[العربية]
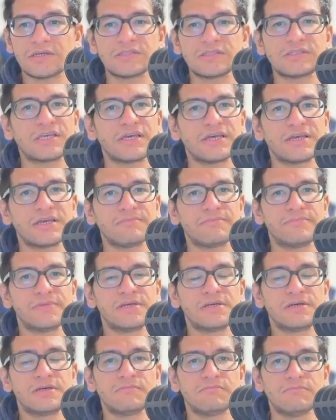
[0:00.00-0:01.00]
كاب
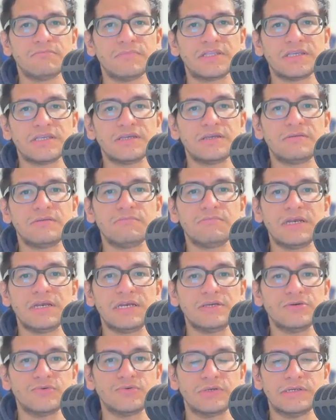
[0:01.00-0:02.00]
200
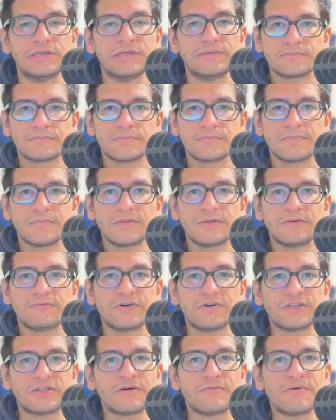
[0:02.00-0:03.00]
مليون
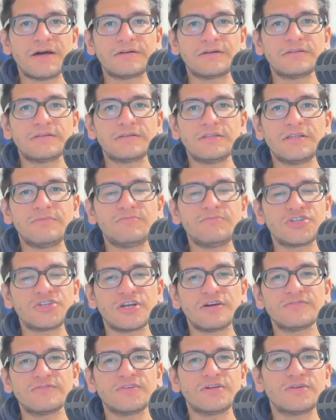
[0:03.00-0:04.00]
فطبعا ده مش
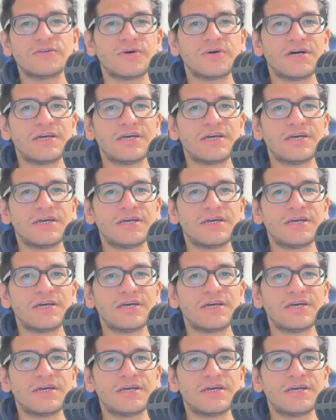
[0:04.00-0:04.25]
أفضل وقت